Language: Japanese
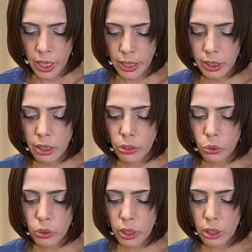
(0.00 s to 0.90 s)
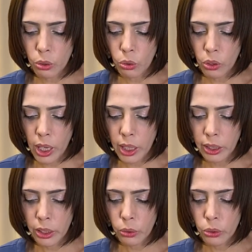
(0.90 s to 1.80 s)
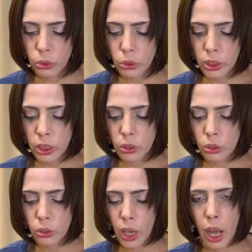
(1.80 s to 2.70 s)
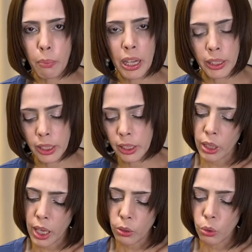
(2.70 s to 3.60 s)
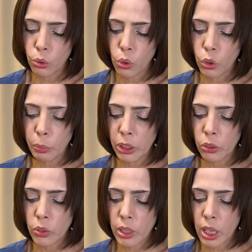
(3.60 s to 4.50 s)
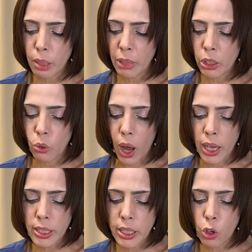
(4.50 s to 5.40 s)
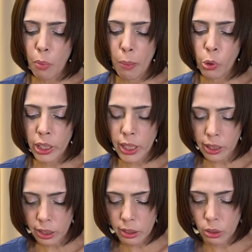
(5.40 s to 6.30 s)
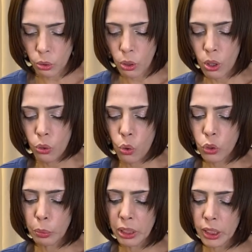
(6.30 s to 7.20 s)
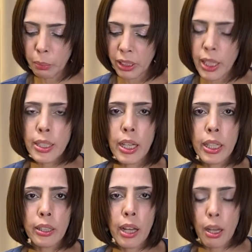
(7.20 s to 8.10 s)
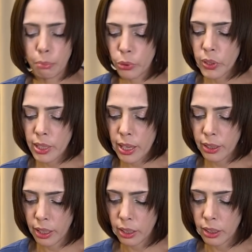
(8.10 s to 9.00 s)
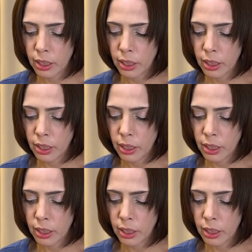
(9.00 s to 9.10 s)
北朝鮮との関係を重視するあまり、韓国国民の生命と安全を守れなかったと国民に見なされた文政権。